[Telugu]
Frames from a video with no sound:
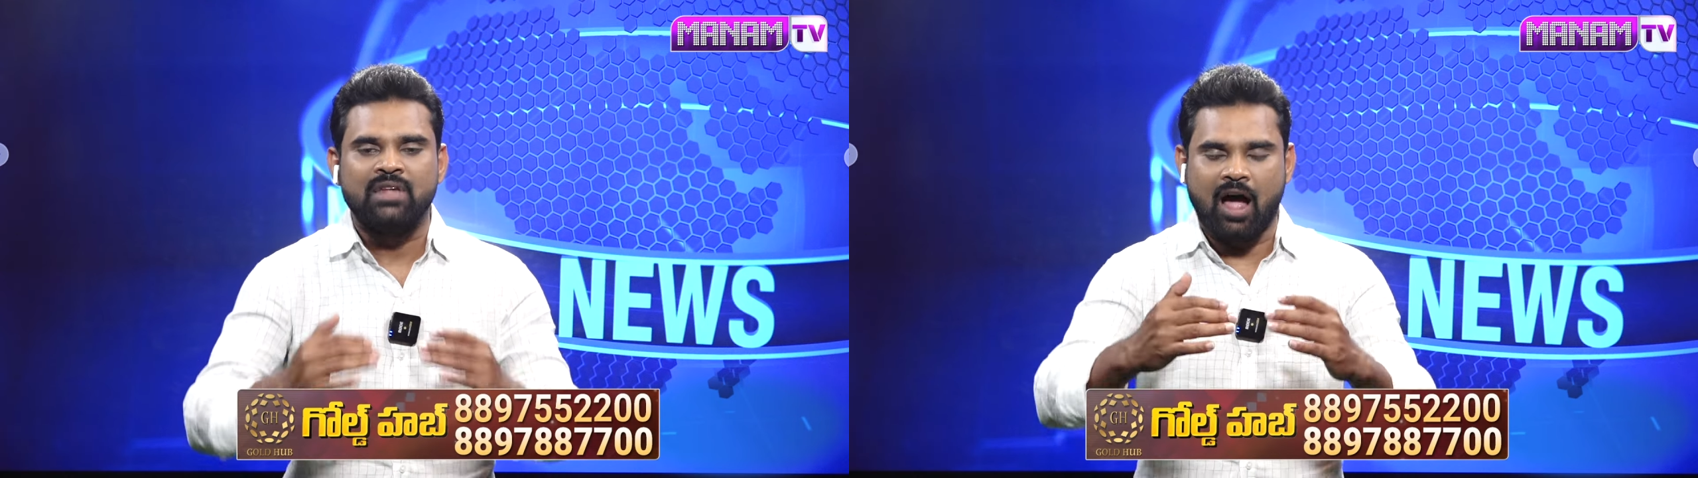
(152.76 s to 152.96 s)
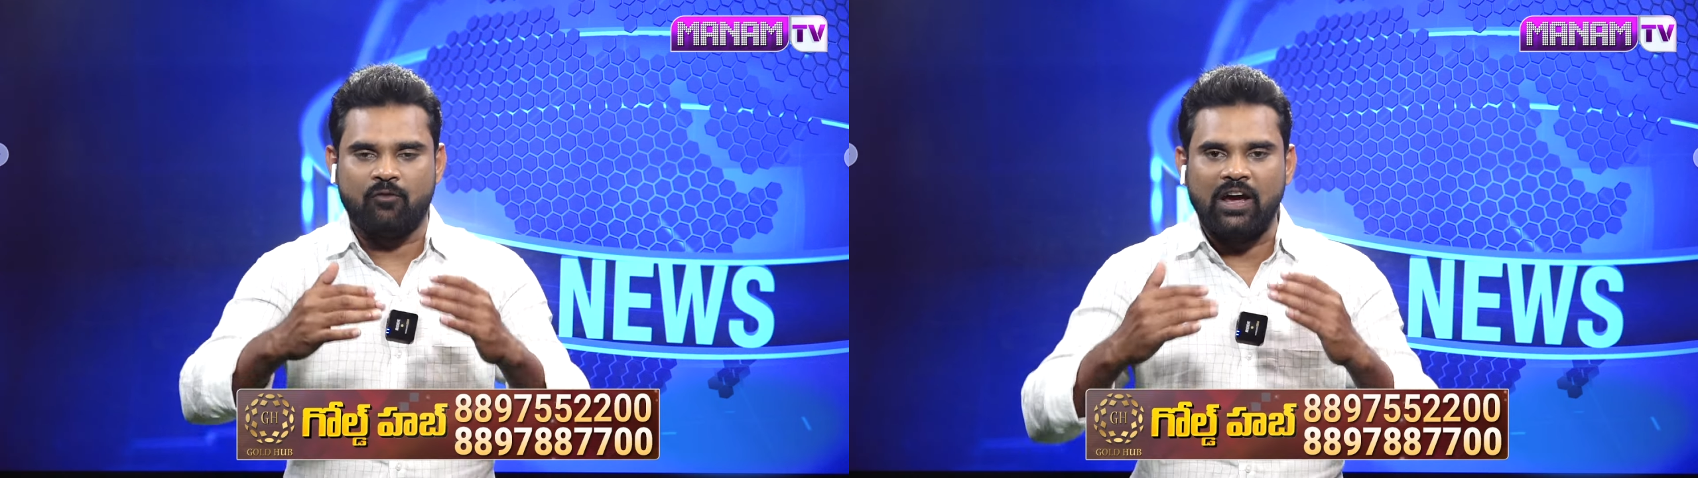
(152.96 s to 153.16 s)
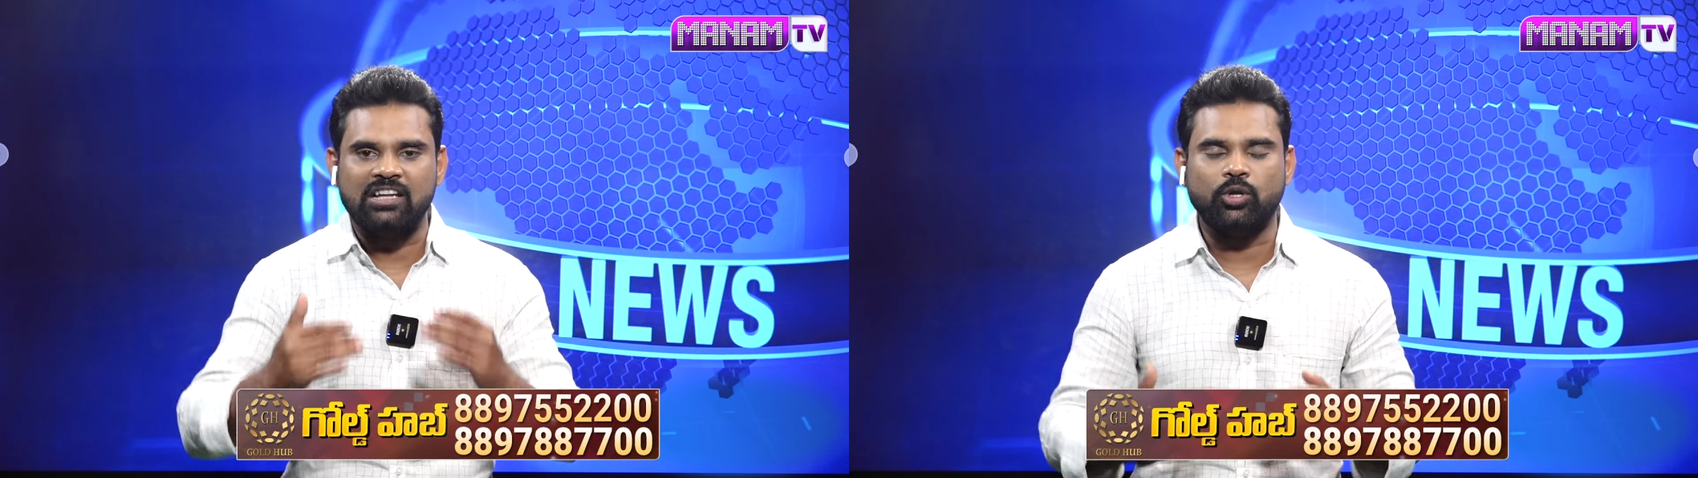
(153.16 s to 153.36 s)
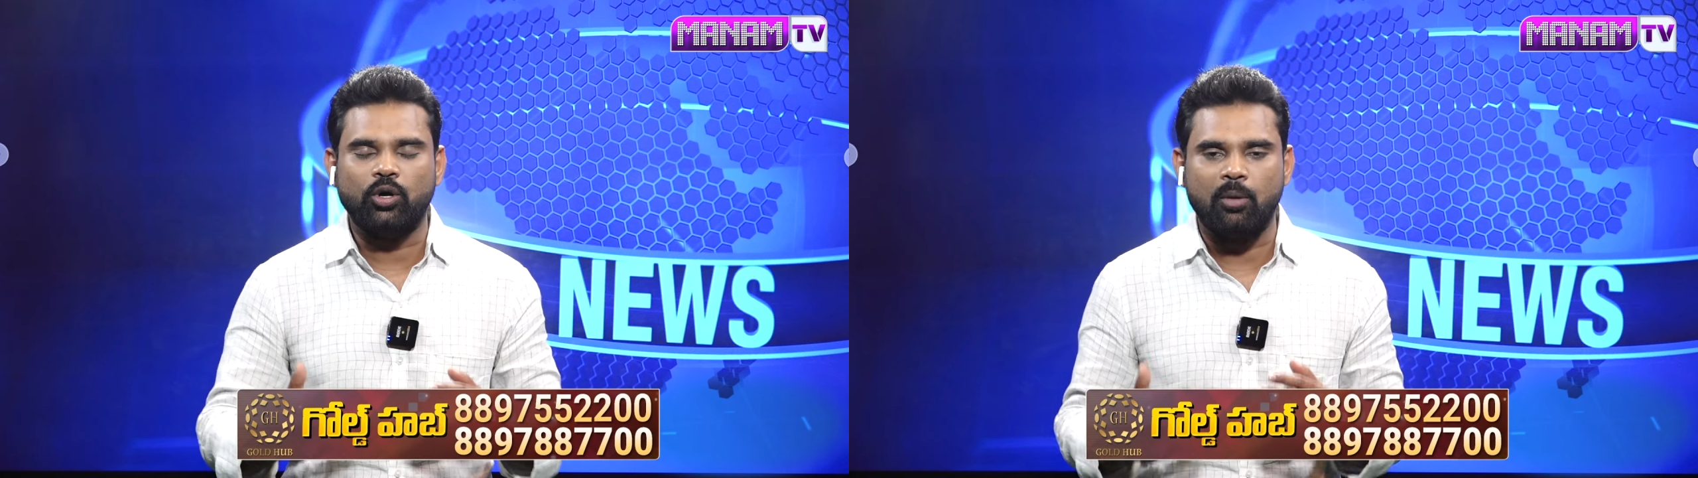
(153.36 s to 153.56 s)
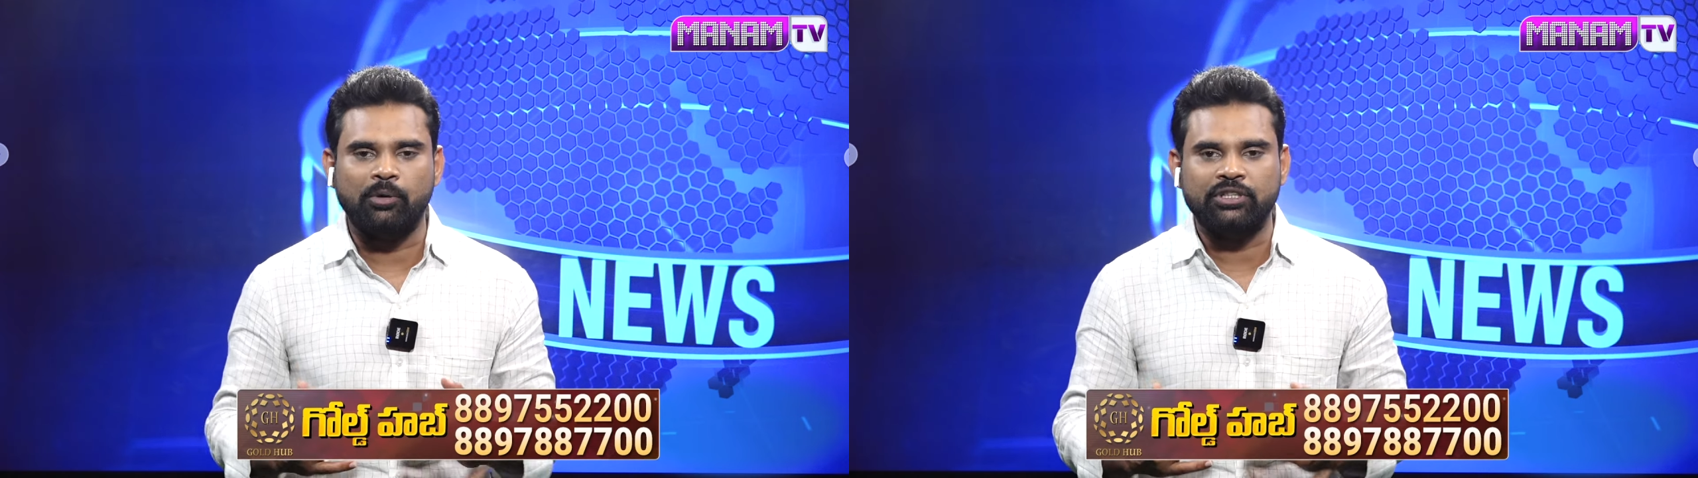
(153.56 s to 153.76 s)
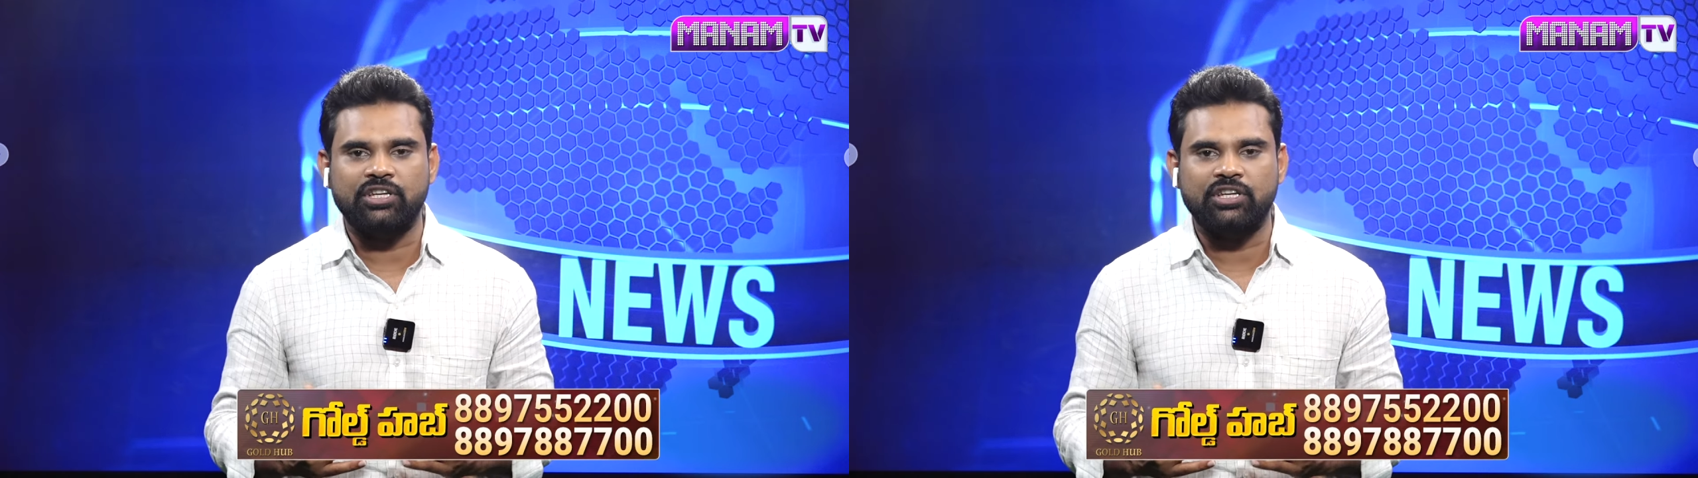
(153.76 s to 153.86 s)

ఆ ఫైల్స్లో నమోదు